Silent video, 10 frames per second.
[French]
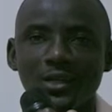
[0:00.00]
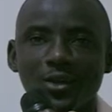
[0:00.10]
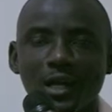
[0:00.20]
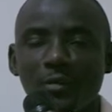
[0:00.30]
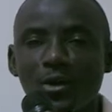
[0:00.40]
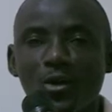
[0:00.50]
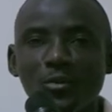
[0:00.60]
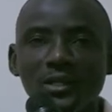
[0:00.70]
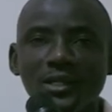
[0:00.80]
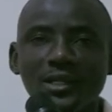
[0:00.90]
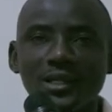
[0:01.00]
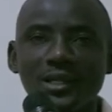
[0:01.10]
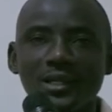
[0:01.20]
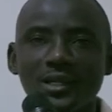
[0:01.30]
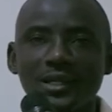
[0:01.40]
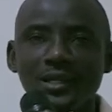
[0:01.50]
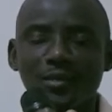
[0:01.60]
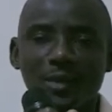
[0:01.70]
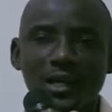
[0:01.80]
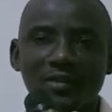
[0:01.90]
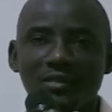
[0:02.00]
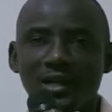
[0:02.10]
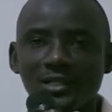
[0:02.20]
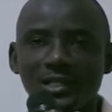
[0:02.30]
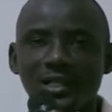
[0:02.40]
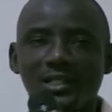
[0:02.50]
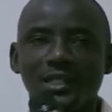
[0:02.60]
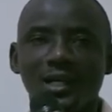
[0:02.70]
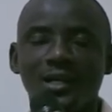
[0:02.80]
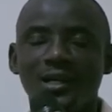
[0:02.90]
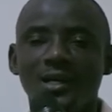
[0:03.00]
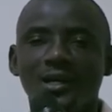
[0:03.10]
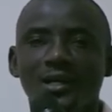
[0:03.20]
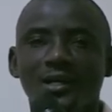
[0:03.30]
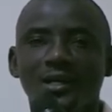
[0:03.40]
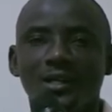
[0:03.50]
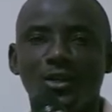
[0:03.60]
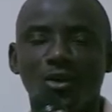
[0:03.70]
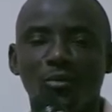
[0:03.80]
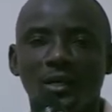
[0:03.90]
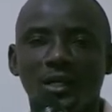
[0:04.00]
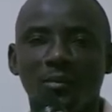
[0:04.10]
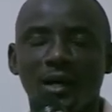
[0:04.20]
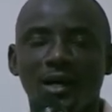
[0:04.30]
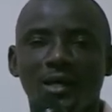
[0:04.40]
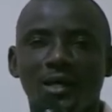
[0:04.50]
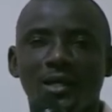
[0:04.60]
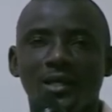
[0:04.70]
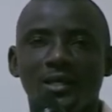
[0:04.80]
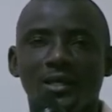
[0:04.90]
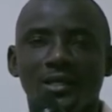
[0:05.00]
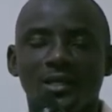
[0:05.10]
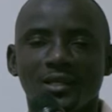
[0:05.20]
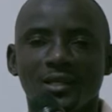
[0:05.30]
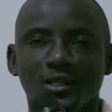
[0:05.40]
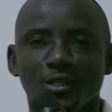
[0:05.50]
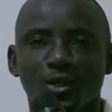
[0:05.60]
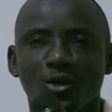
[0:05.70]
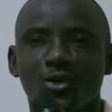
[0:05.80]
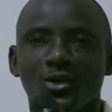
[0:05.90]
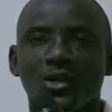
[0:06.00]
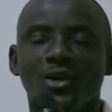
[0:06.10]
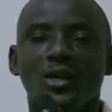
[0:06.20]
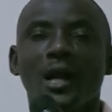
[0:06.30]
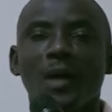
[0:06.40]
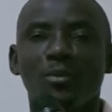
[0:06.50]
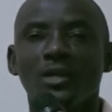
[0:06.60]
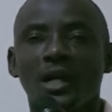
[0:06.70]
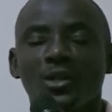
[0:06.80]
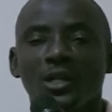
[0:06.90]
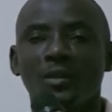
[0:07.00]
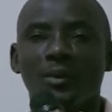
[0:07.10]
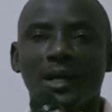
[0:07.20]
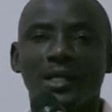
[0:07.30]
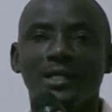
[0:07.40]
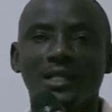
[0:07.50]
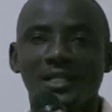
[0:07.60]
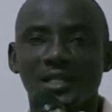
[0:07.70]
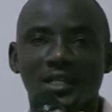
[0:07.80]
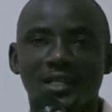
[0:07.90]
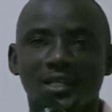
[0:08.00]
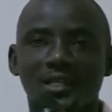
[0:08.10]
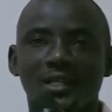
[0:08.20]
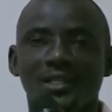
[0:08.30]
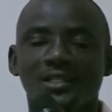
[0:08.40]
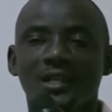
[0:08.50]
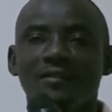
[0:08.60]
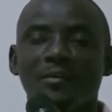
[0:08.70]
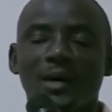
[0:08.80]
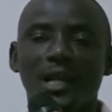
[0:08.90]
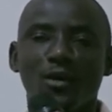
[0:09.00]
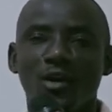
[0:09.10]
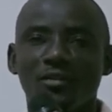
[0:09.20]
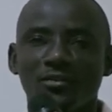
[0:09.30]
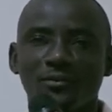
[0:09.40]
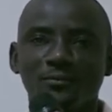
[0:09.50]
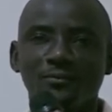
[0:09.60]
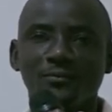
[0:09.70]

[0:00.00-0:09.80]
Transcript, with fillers: On n'a pas compris. Il parlait français, les gens euh, ne comprenaient pas. Donc, on a applaudi alors qu'il parlait d'un décès. S'il avait parlé Wolof,